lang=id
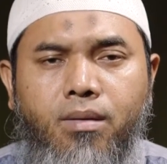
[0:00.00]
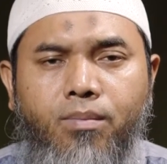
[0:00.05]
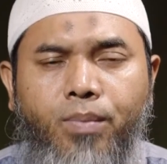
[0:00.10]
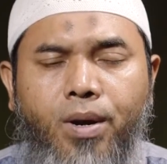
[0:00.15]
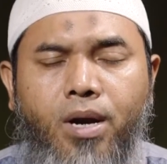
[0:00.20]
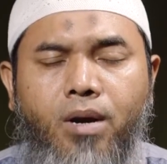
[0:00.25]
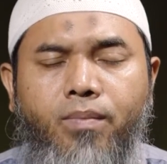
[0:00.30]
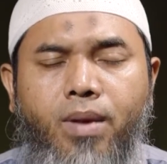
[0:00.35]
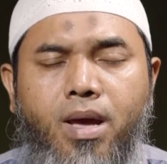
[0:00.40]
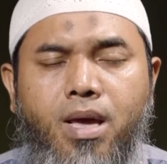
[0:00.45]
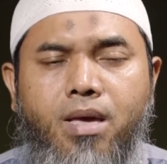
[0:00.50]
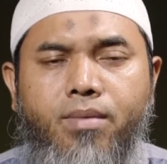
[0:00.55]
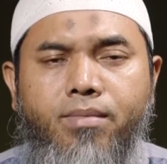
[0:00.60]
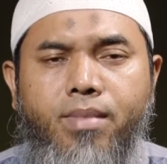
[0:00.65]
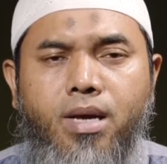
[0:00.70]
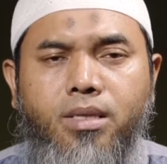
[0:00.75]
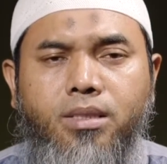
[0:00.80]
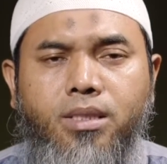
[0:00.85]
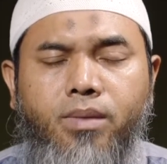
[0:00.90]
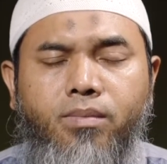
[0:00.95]
berbagai
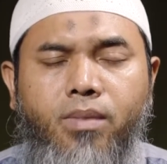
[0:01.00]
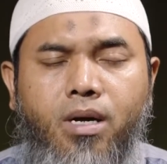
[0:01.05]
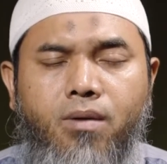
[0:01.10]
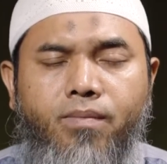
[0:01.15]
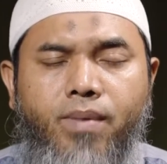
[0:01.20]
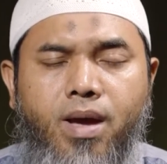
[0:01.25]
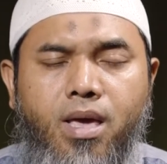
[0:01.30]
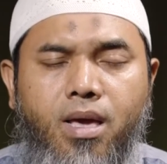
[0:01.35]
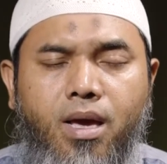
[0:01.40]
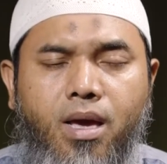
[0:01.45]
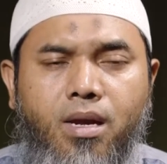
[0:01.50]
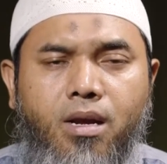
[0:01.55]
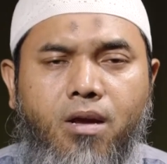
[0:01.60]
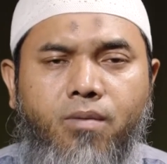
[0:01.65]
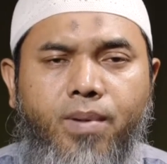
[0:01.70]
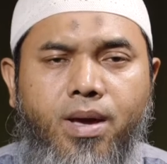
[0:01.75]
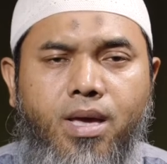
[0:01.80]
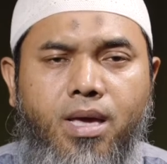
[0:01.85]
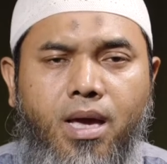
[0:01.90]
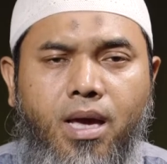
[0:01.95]
macam
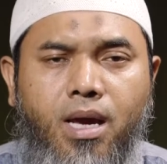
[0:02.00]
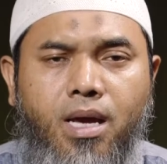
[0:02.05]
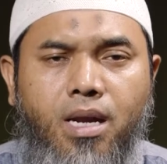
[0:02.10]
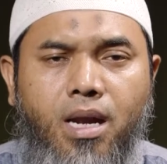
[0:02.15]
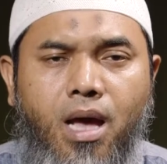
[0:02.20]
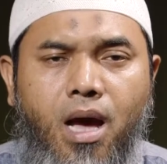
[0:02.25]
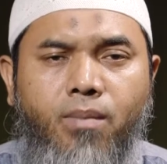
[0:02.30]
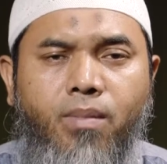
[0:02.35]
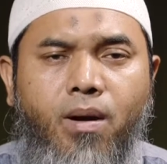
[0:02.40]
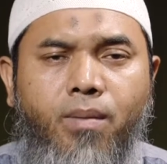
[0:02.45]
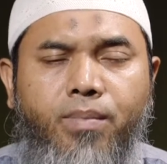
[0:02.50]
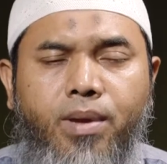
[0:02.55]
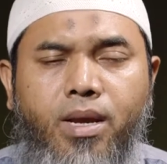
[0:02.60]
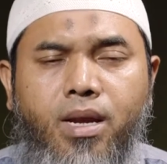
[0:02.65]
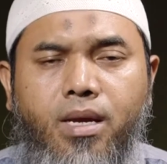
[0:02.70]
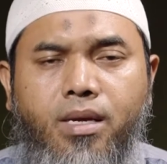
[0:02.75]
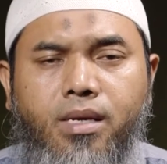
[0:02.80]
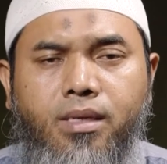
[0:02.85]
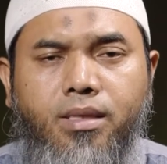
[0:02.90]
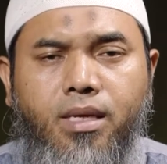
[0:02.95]
kebaikan-kebaikan
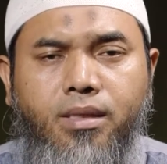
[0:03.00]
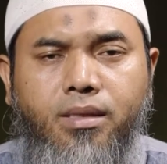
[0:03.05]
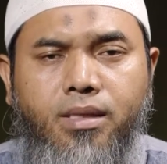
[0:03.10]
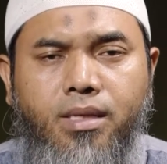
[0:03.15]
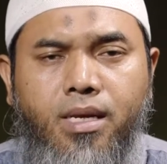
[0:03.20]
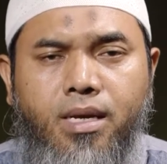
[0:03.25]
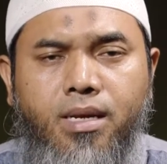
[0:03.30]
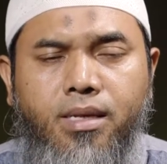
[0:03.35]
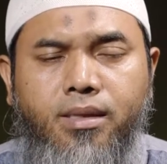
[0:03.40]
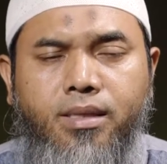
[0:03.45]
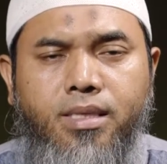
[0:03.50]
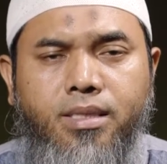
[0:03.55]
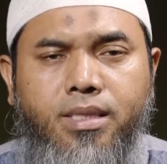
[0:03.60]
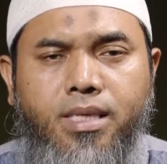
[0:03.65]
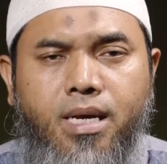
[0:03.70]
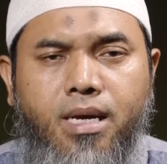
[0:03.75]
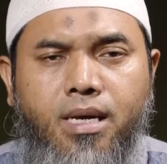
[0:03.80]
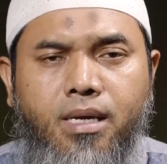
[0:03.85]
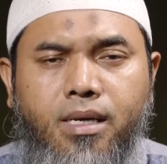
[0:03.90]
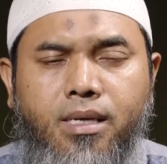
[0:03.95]
apabila kita tidak
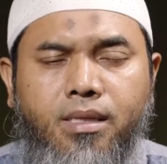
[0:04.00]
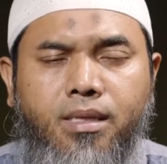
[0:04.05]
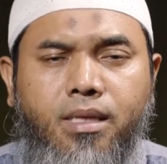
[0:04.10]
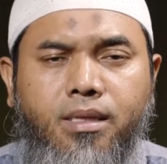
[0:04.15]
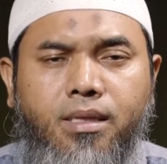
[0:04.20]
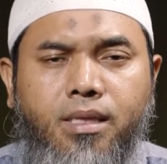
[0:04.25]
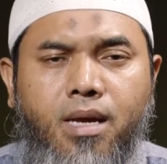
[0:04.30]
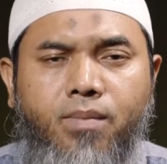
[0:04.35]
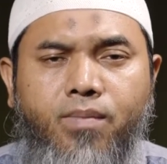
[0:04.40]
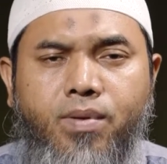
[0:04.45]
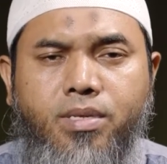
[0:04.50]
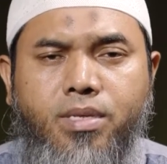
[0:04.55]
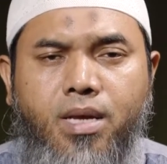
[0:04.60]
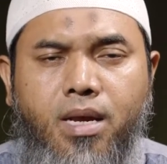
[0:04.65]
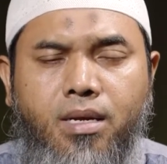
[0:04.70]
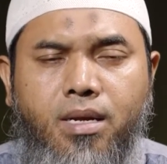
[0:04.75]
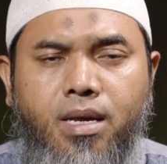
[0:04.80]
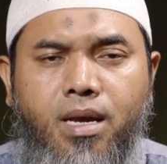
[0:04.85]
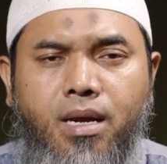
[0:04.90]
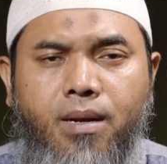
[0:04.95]
iltija, kita tidak
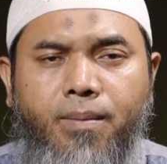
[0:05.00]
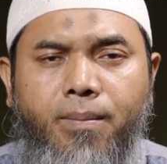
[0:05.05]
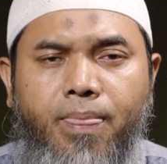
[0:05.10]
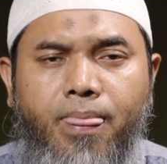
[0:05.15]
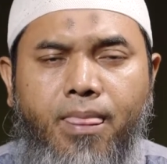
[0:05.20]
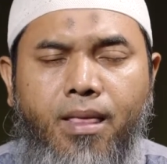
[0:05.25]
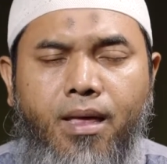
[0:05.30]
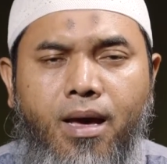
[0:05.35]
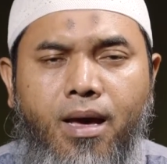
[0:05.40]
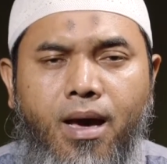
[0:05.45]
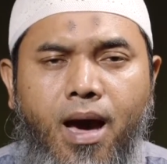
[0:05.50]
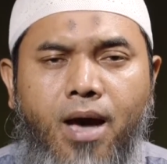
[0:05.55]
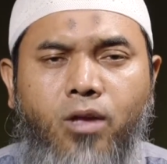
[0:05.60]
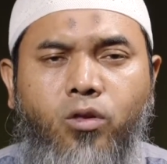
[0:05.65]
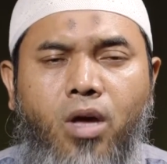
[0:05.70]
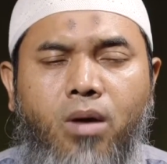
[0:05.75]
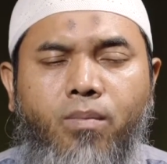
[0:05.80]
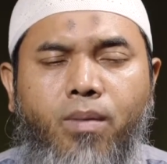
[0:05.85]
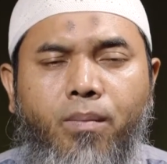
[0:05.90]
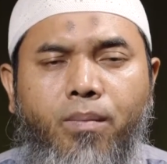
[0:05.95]
bersandar
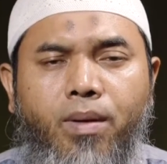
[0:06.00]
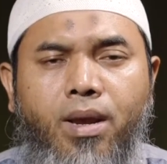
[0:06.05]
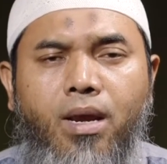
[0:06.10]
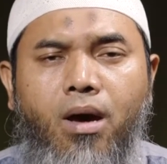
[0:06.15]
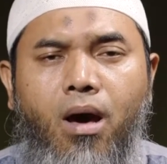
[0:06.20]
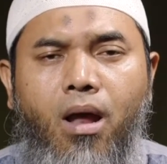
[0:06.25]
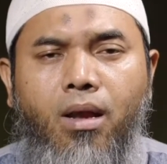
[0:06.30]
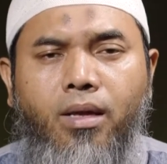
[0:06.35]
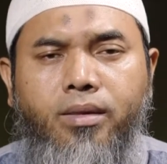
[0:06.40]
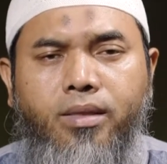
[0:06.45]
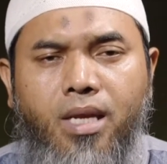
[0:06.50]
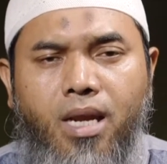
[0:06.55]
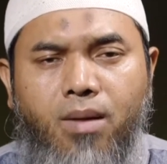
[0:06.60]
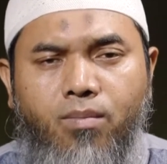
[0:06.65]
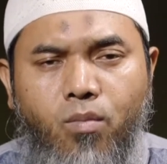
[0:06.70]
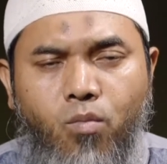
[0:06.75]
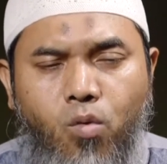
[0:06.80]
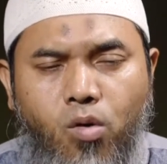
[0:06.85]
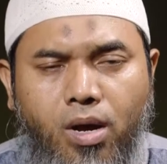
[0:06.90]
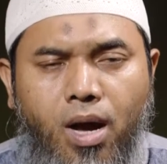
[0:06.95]
atau apabila Allah tidak
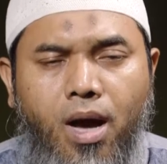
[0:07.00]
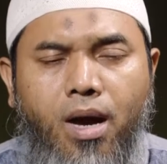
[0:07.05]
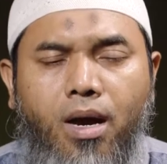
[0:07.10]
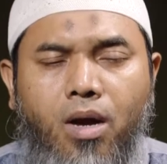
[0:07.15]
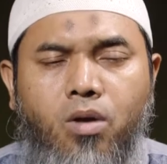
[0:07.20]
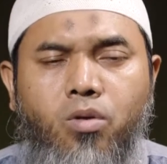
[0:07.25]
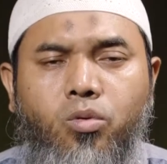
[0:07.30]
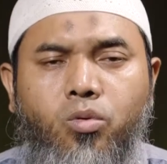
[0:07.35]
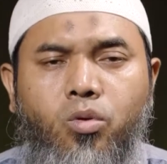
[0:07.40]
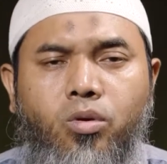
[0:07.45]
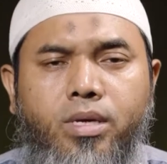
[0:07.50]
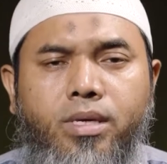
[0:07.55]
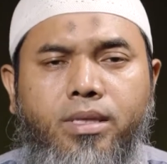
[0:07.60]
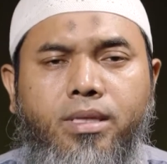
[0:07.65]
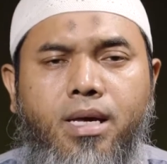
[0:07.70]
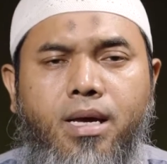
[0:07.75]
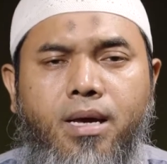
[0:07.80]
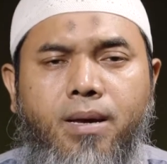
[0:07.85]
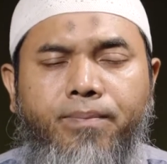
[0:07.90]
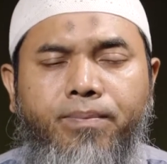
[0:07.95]
membukakan untuk
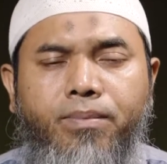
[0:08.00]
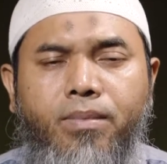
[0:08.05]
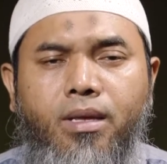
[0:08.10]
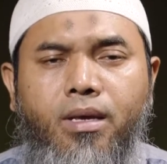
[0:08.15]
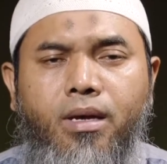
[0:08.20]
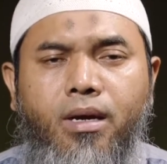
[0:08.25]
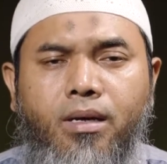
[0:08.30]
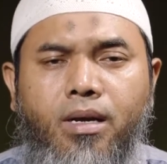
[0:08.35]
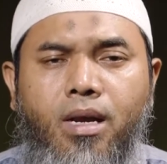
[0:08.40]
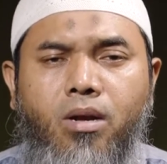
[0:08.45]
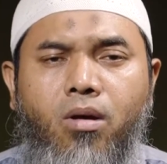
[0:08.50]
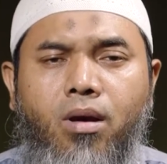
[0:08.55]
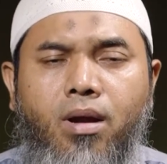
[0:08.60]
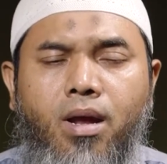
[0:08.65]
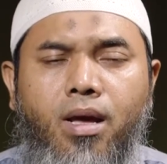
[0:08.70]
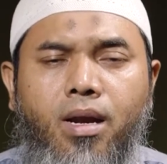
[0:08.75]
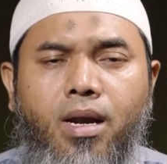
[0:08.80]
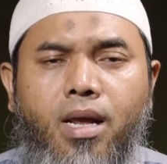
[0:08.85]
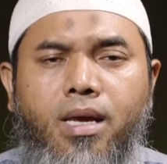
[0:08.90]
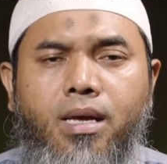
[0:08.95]
kita dan
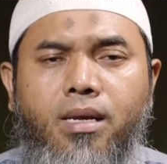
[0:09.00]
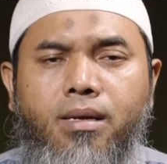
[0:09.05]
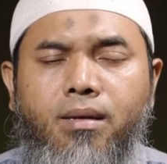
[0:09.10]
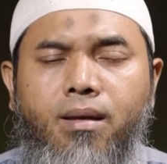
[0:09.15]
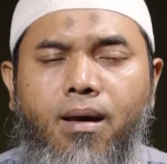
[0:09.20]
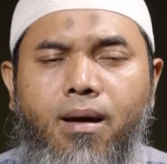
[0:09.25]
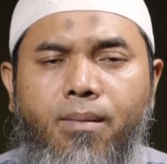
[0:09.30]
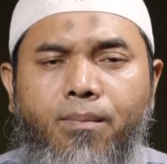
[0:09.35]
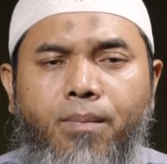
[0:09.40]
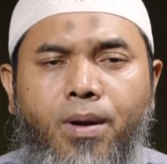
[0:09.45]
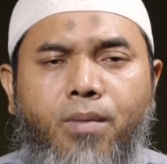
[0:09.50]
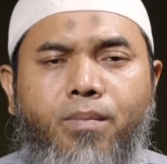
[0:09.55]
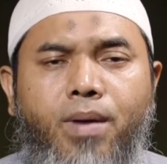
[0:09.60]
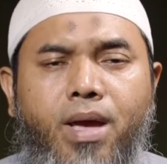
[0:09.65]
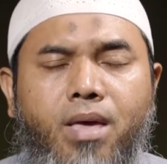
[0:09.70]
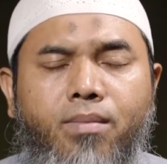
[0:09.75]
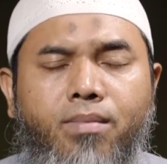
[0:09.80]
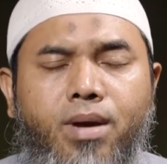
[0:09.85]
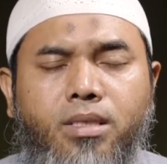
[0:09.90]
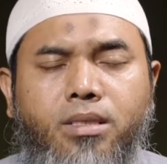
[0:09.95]
orang lain
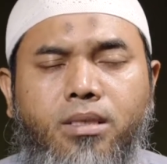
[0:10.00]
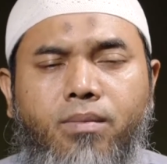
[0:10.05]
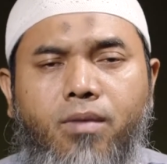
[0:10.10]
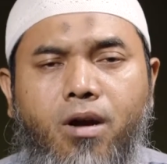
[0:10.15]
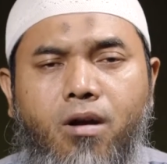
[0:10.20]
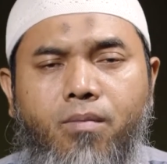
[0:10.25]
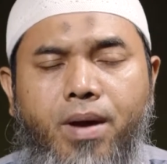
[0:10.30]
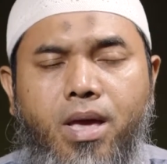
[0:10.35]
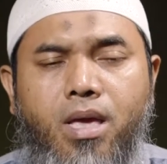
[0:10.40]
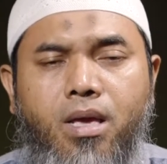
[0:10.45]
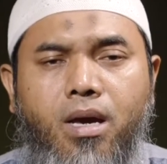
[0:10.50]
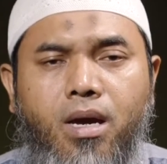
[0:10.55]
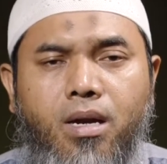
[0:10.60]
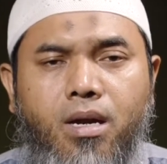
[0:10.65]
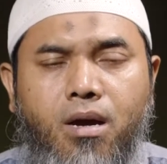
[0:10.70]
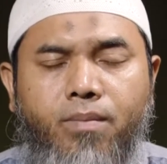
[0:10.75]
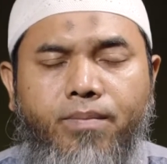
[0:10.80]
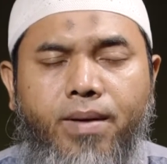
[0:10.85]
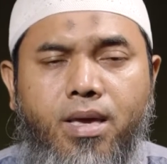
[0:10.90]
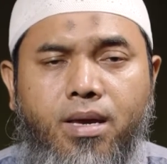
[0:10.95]
berbagai macam
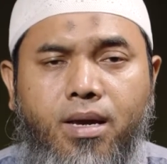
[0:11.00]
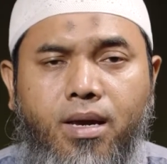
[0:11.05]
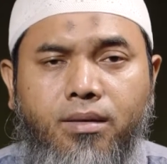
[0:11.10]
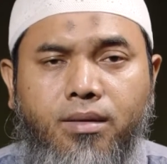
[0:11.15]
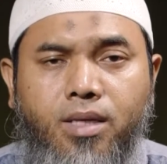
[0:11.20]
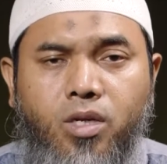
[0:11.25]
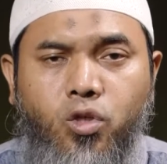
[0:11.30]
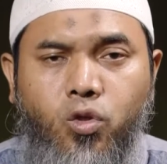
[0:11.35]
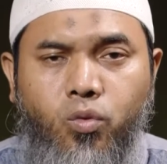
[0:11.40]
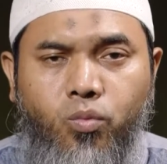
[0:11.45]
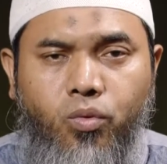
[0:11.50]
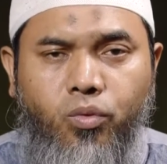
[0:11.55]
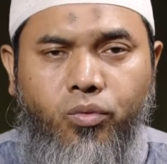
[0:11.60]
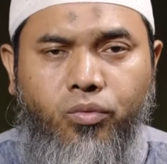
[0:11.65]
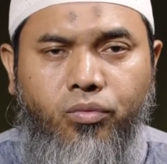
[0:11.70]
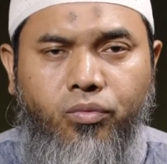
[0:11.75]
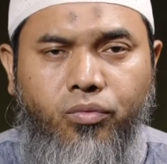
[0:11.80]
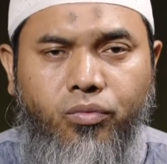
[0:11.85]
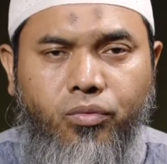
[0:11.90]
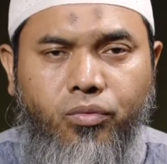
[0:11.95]
kebaikan-kebaikan tersebut.